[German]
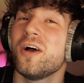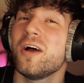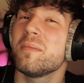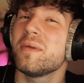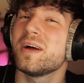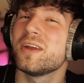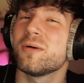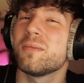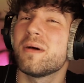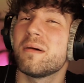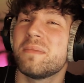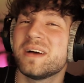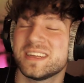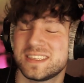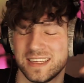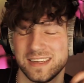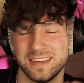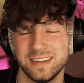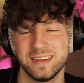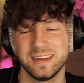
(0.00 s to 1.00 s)
hör mal nochmal
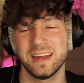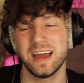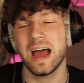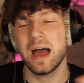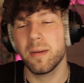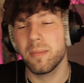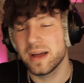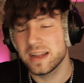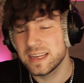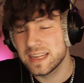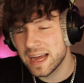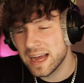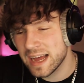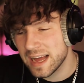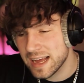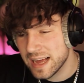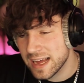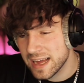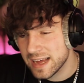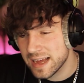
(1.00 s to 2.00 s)
besser hin. Aber
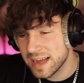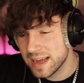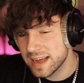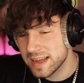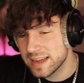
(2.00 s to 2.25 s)
da